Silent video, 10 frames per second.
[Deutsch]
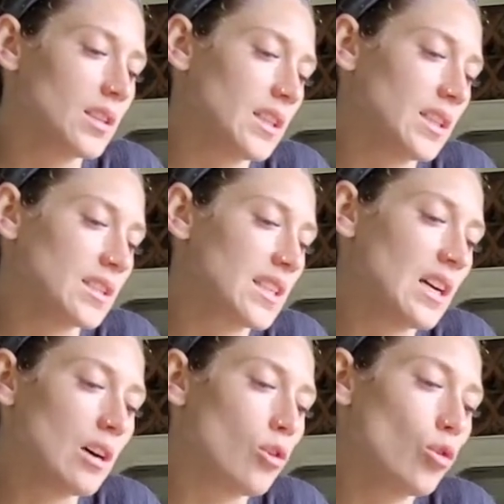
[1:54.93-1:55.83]
ins
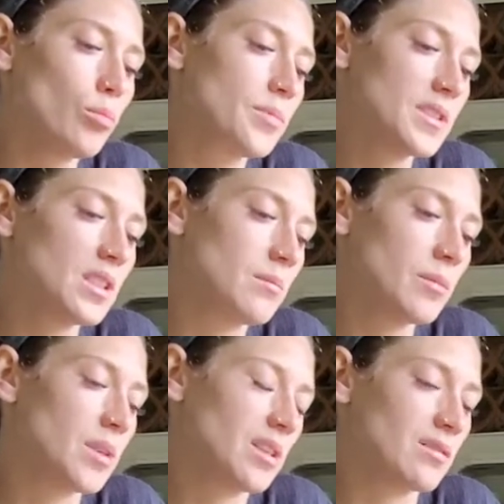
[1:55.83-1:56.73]
Hauptthema
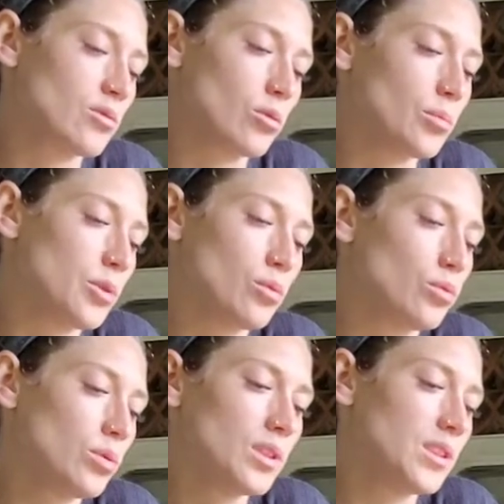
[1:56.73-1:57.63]
meiner
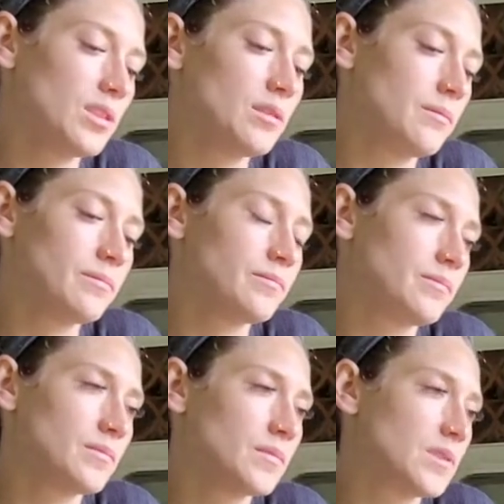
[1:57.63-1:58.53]
Skorpione
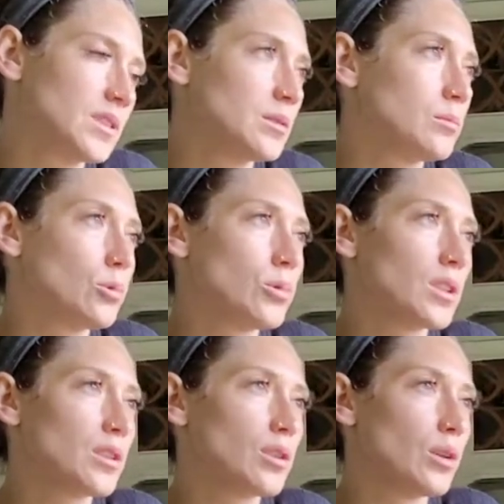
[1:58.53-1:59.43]
im
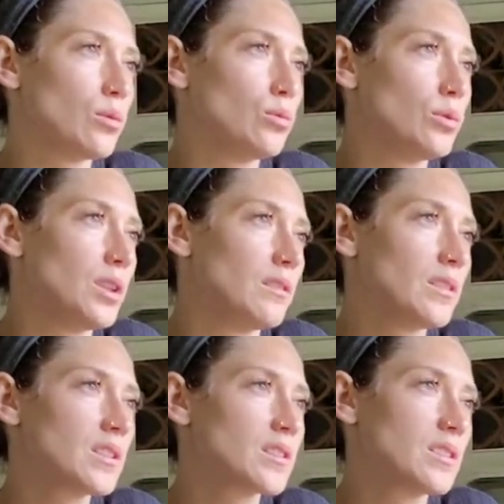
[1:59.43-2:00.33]
Monat Juni.
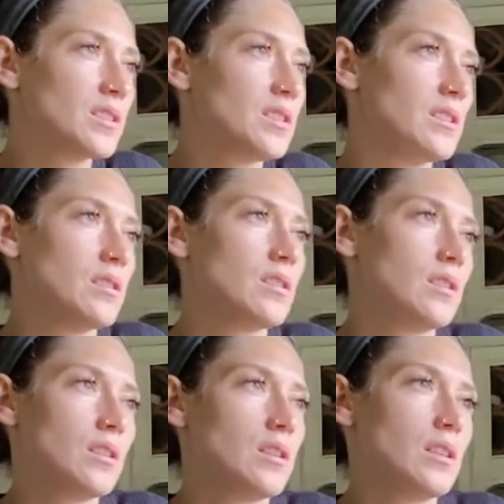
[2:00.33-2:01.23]
Was sind die
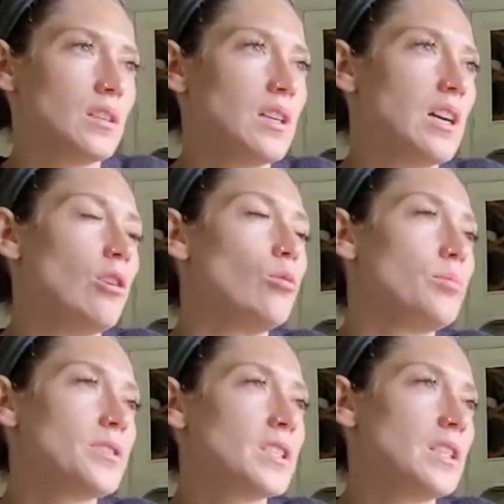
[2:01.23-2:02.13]

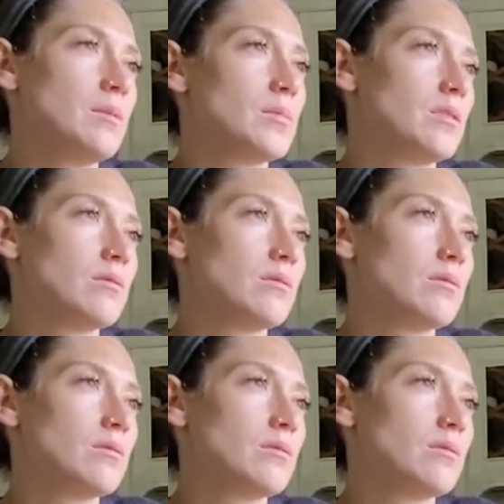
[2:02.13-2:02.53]
Hauptthemen